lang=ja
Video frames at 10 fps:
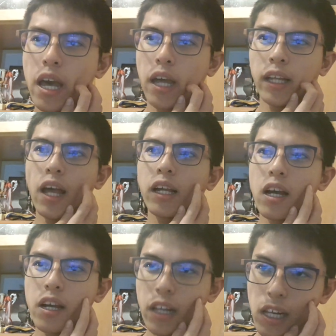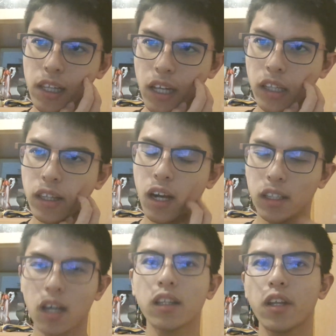え大会になったか
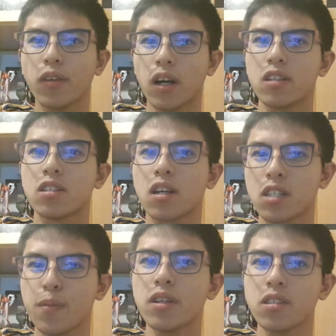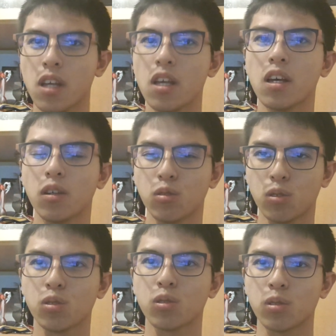なっていう感じがしますね。う
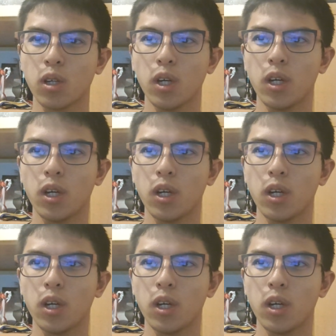ん。